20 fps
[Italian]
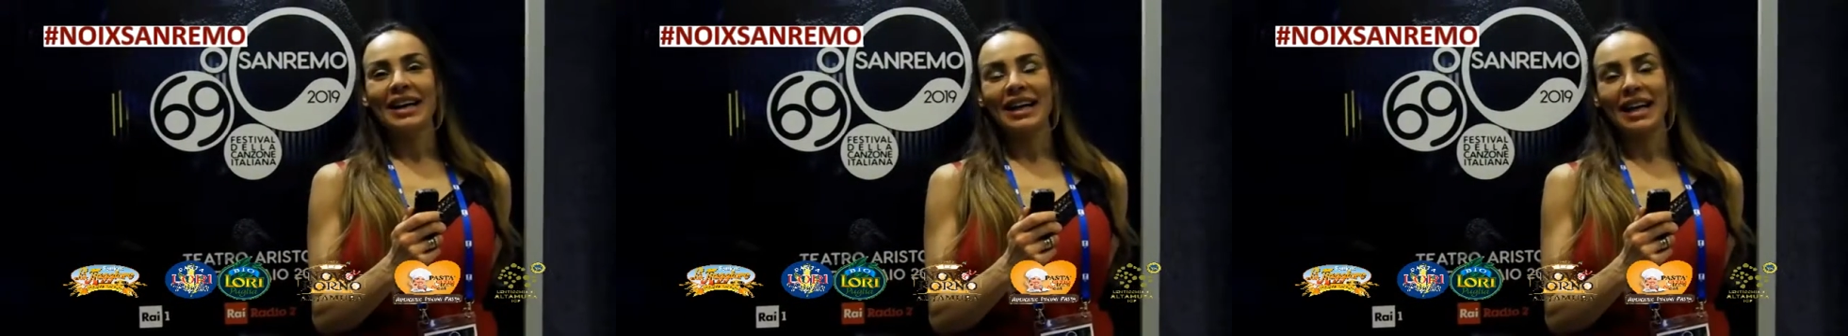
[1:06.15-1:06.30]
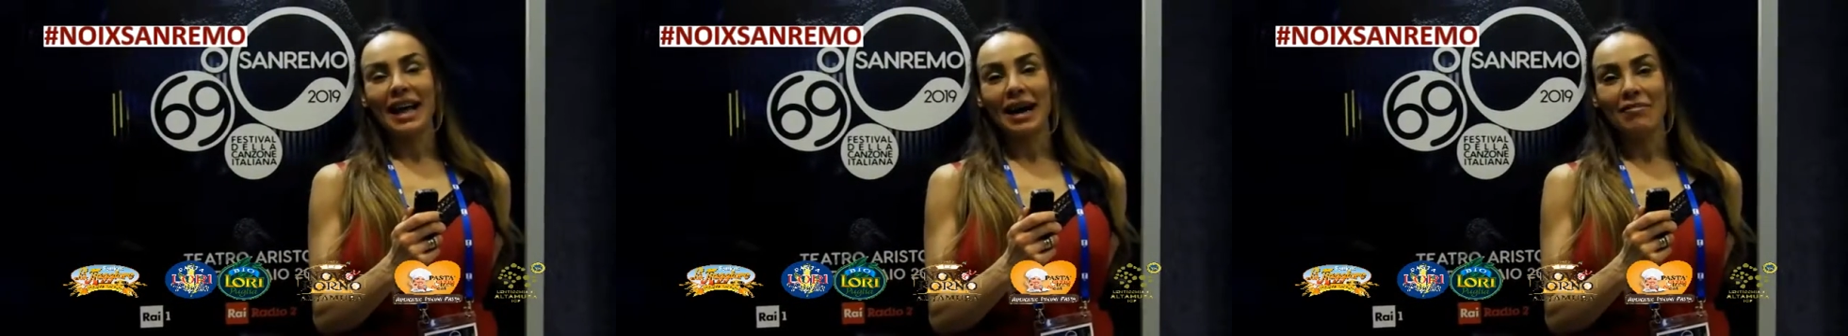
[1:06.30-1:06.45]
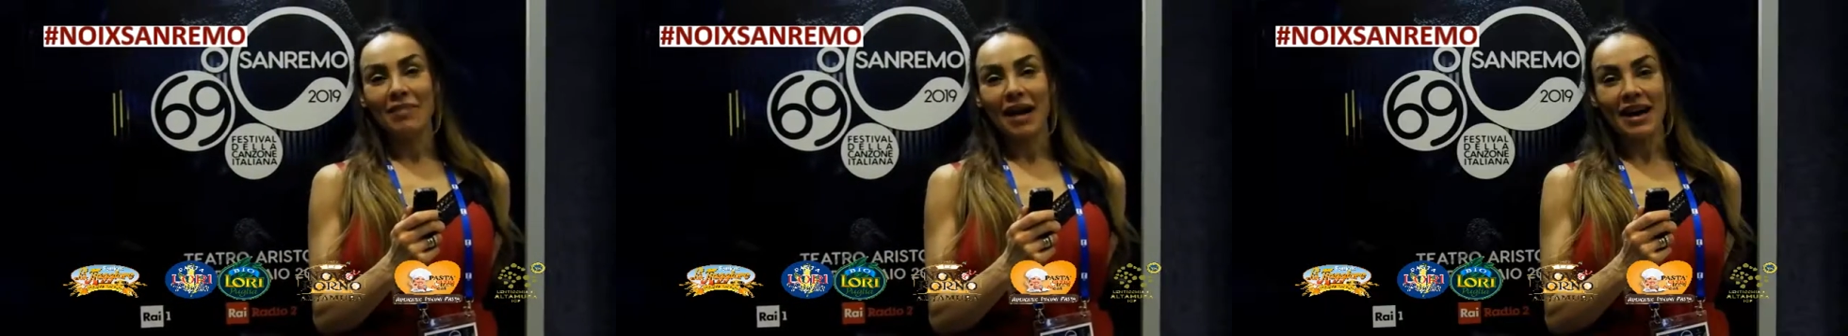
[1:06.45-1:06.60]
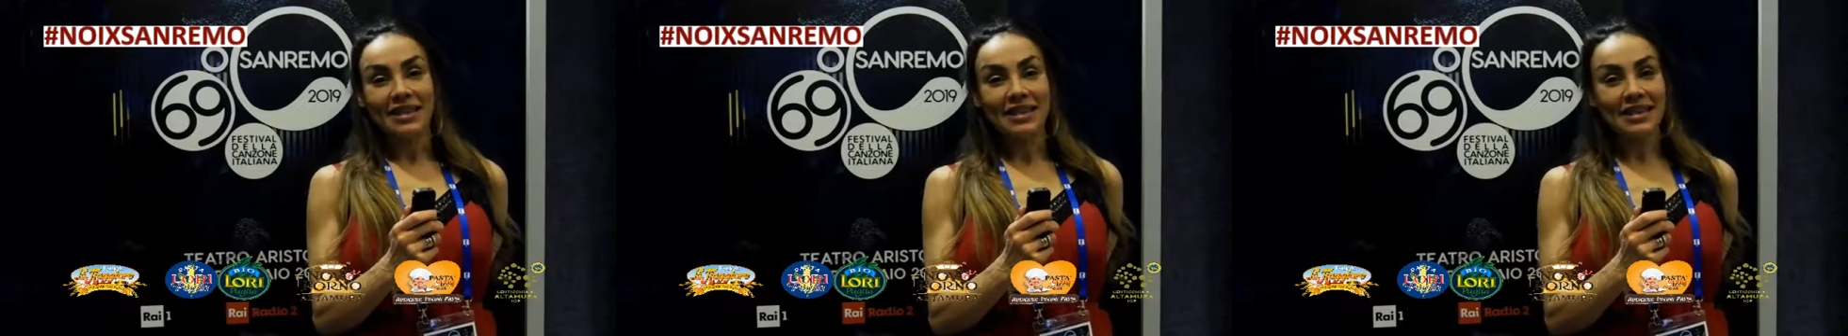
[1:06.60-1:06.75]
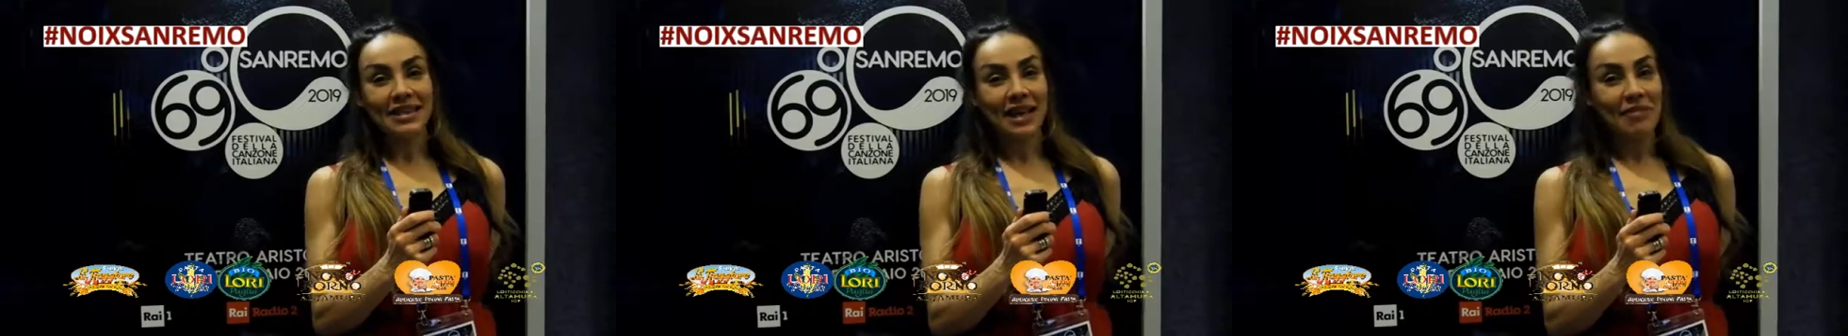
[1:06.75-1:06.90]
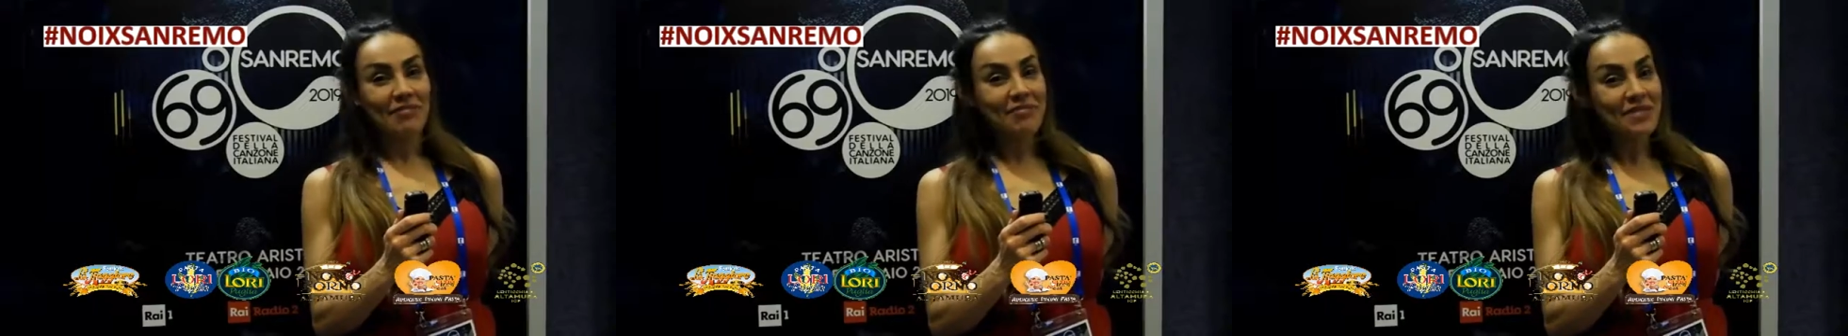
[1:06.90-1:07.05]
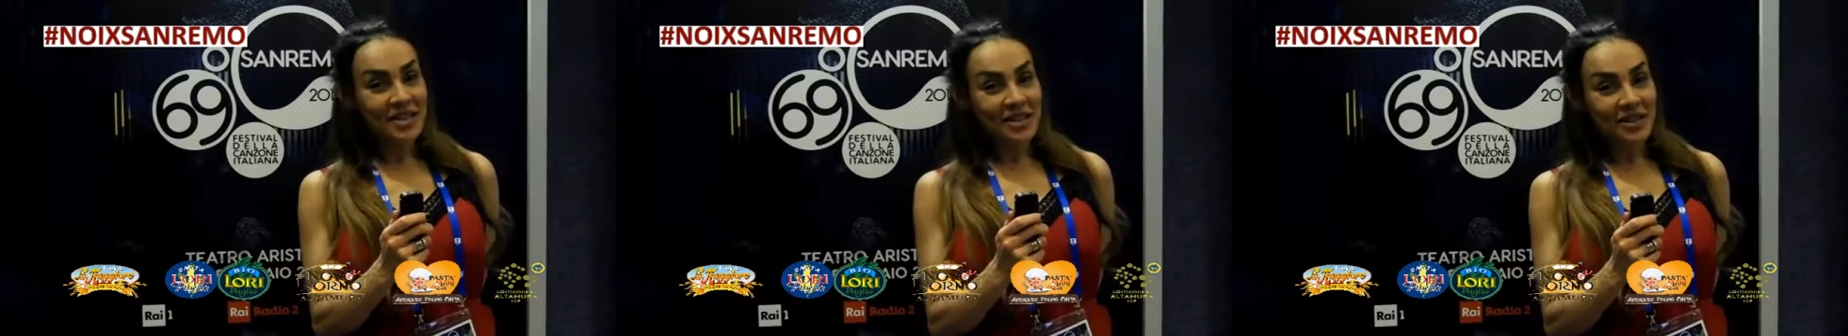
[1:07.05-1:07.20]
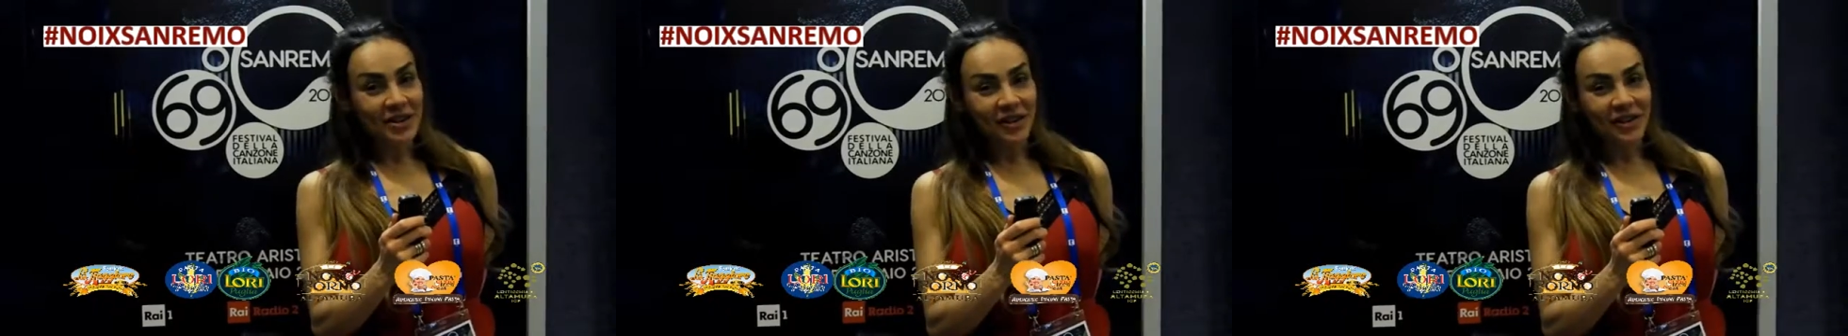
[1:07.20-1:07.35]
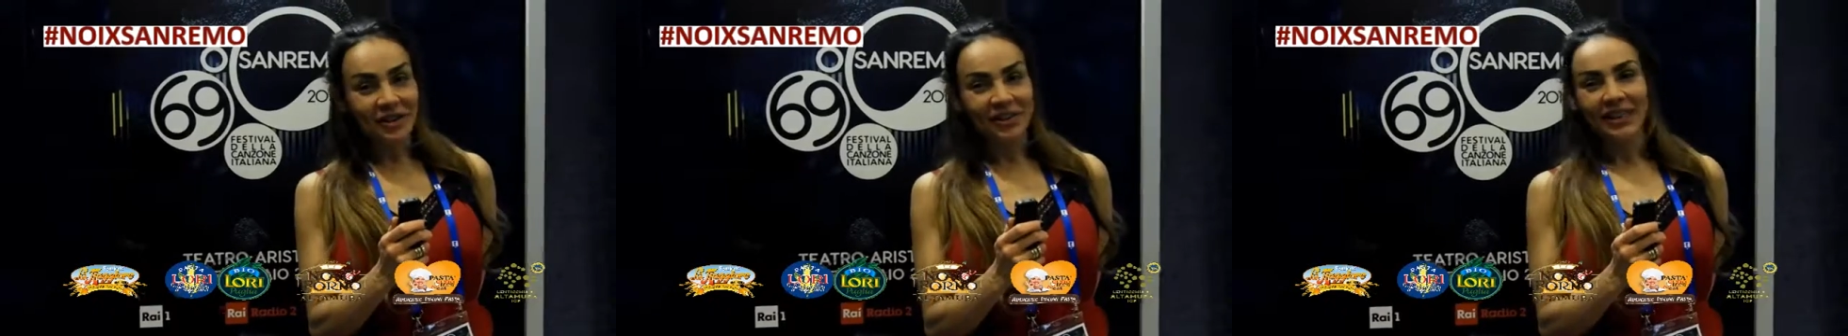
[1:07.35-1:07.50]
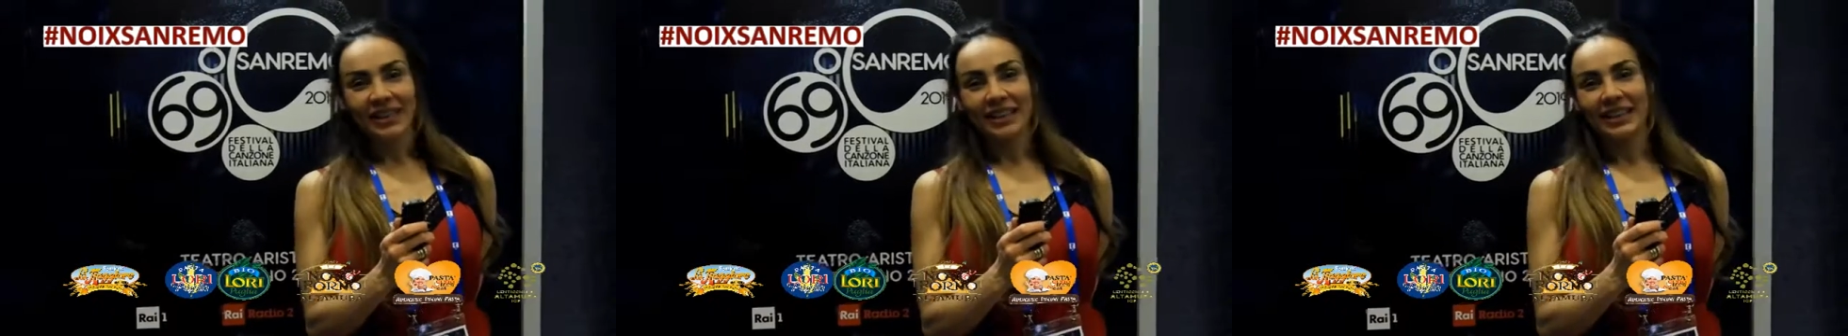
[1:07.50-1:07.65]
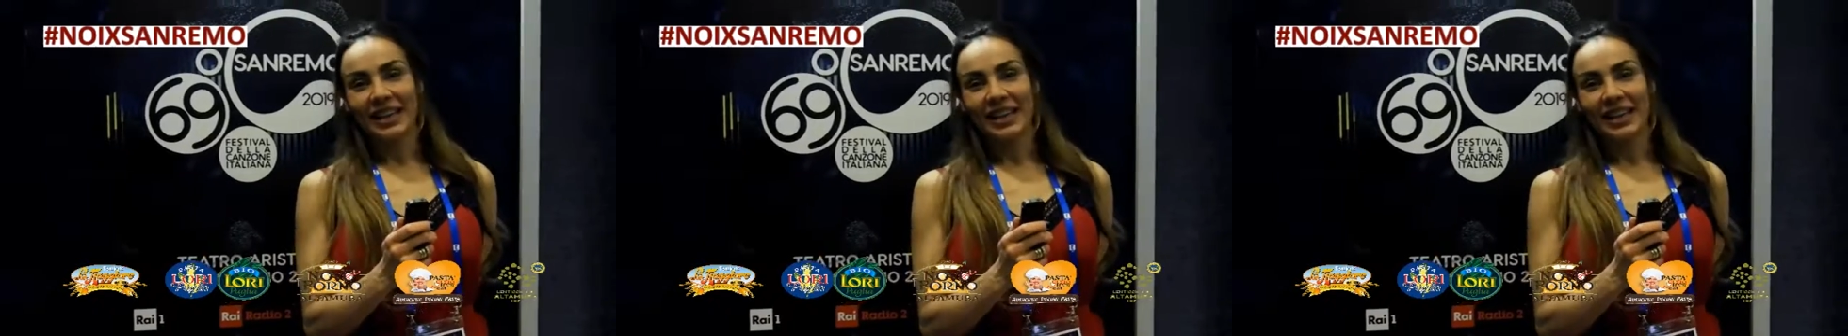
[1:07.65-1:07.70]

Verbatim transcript: la pasta bio